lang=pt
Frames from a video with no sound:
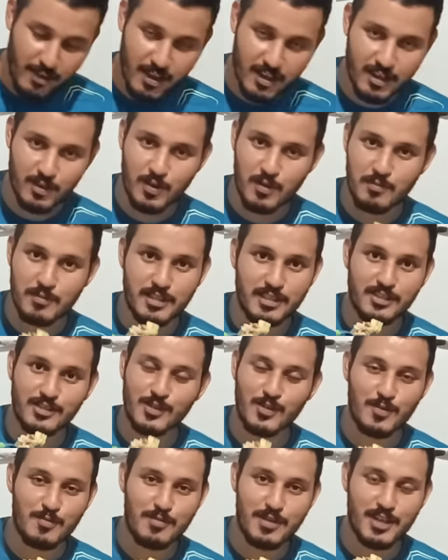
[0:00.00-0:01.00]
Eu tô me
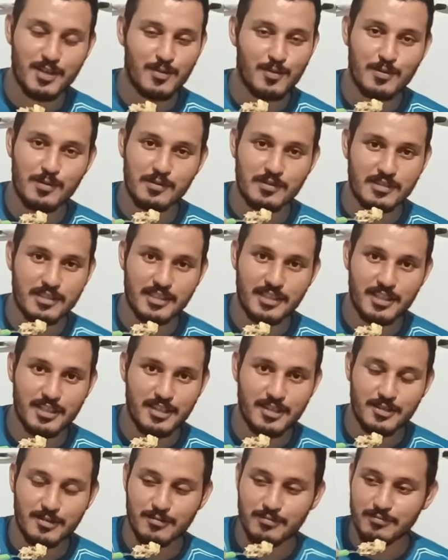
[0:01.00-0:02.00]
descobrindo
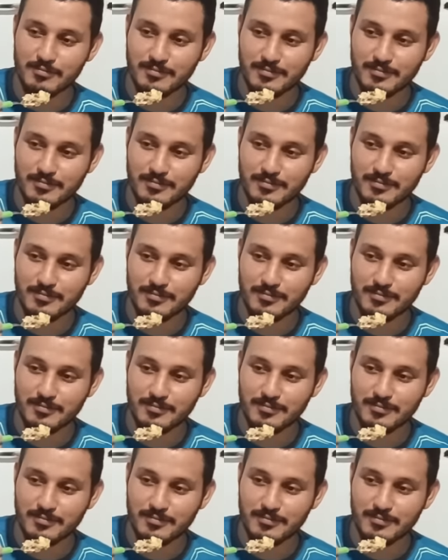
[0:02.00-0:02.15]
cozinheiro.